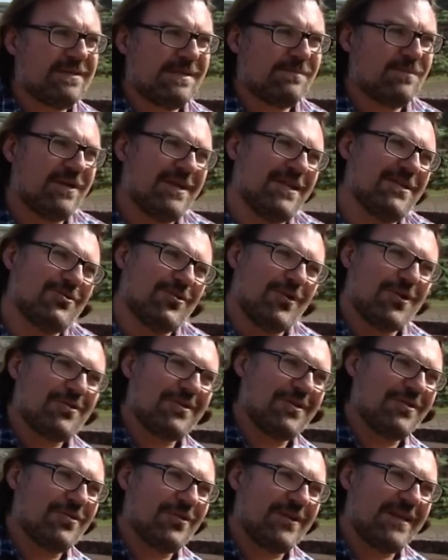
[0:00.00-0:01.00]
tenemos 500 años
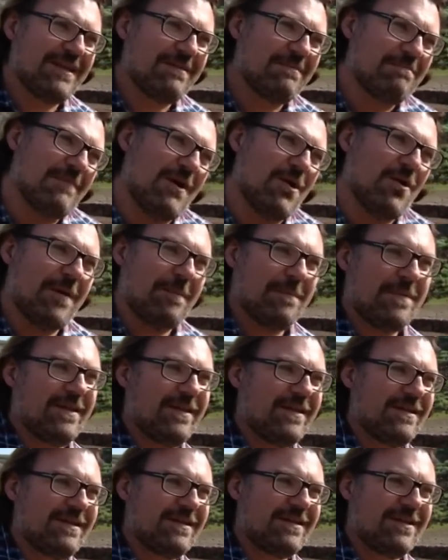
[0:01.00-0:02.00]
de historia bajo las
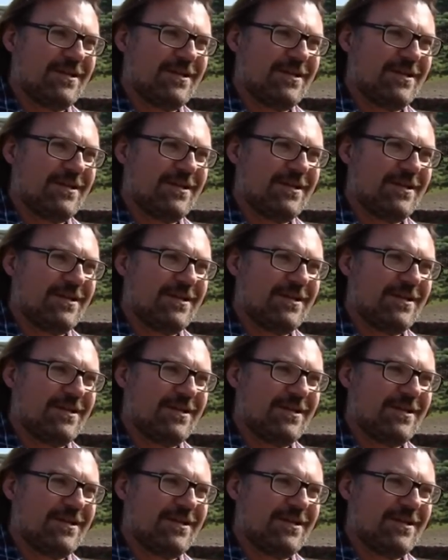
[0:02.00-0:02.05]
piedras,